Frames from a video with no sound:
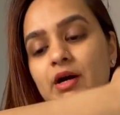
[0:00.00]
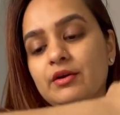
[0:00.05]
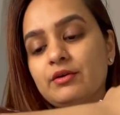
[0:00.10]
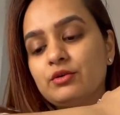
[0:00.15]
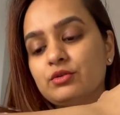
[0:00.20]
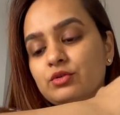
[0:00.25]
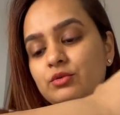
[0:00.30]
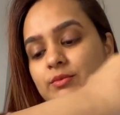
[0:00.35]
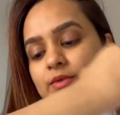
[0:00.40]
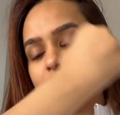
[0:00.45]
रहे हो
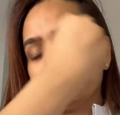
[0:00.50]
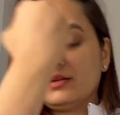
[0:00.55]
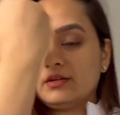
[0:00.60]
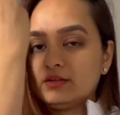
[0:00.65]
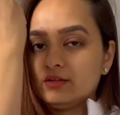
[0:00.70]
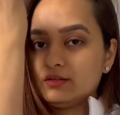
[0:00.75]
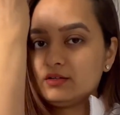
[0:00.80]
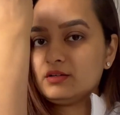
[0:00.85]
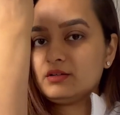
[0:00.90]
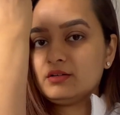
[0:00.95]
तो मेरे
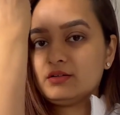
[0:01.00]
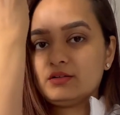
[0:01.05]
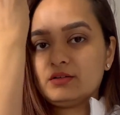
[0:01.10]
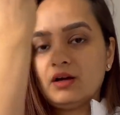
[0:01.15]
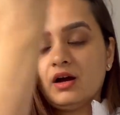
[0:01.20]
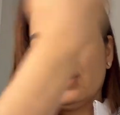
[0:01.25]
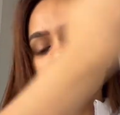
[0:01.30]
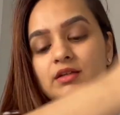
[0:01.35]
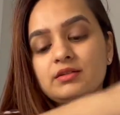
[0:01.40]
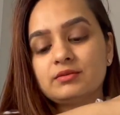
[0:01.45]

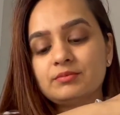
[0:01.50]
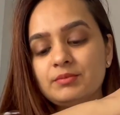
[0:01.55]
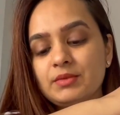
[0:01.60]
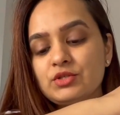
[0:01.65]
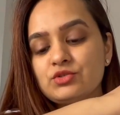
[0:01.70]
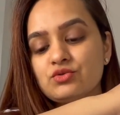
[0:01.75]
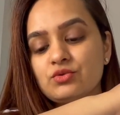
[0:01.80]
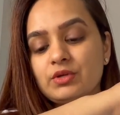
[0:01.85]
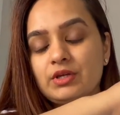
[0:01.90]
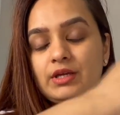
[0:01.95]
हाथ में
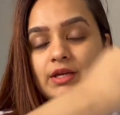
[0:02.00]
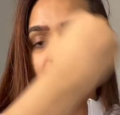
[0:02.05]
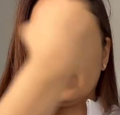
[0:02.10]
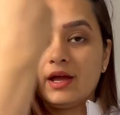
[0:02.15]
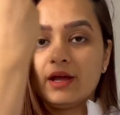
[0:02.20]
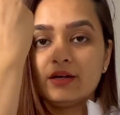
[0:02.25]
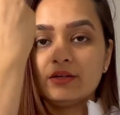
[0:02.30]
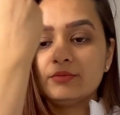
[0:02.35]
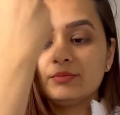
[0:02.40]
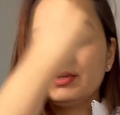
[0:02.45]
जो ये
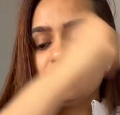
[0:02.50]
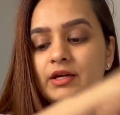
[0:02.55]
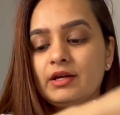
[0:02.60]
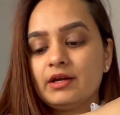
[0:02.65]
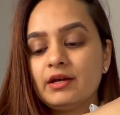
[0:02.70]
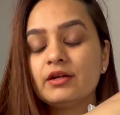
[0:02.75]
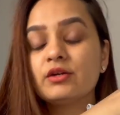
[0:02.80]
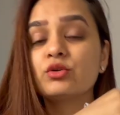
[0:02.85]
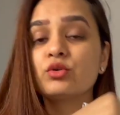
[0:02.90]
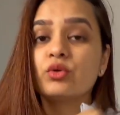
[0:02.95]
हैंड में
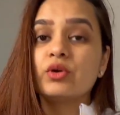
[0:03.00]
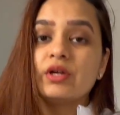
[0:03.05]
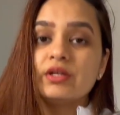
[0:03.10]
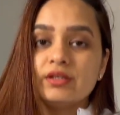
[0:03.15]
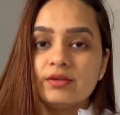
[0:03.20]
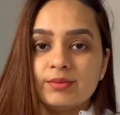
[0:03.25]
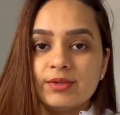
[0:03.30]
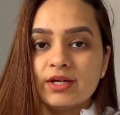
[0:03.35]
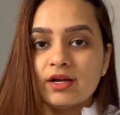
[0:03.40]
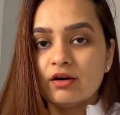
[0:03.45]
हेयर ग्रो है ये
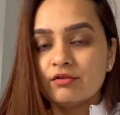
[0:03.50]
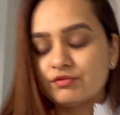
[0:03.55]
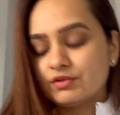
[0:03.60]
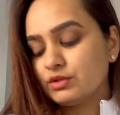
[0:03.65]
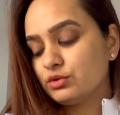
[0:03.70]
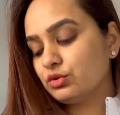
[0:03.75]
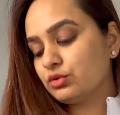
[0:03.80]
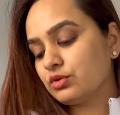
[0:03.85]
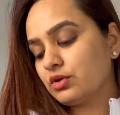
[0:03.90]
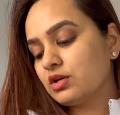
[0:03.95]
भी काफ़ी
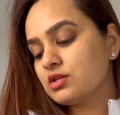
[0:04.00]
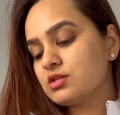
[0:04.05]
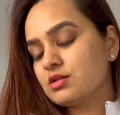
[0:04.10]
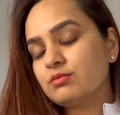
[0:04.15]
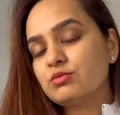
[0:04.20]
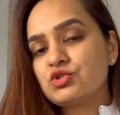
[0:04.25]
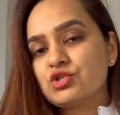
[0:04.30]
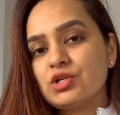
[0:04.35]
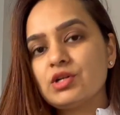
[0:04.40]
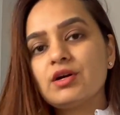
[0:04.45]
थोड़ा सा
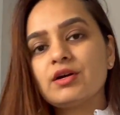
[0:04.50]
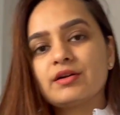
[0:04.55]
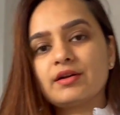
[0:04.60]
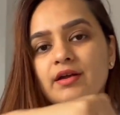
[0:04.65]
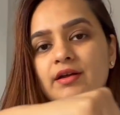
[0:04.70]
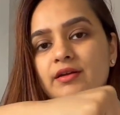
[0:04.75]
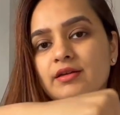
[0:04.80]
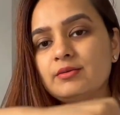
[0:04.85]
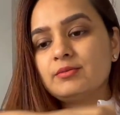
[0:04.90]
मुझे लग रहा है कि